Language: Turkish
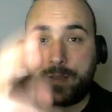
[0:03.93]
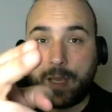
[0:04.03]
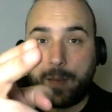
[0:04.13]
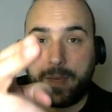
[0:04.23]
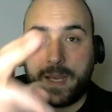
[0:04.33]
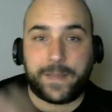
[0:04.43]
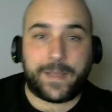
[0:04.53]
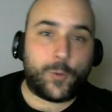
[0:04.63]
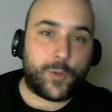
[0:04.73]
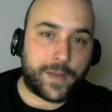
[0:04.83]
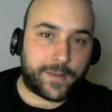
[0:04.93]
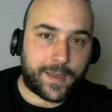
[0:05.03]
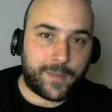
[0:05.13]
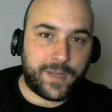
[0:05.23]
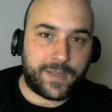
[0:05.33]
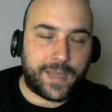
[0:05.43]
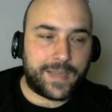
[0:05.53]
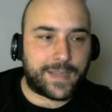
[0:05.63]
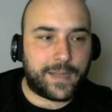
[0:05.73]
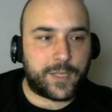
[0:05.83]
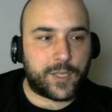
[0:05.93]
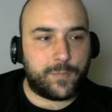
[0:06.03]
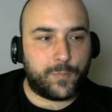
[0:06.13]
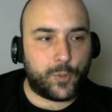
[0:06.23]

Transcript: Selam millete de oyunlara tekrar birlikteyiz kardeşlerim.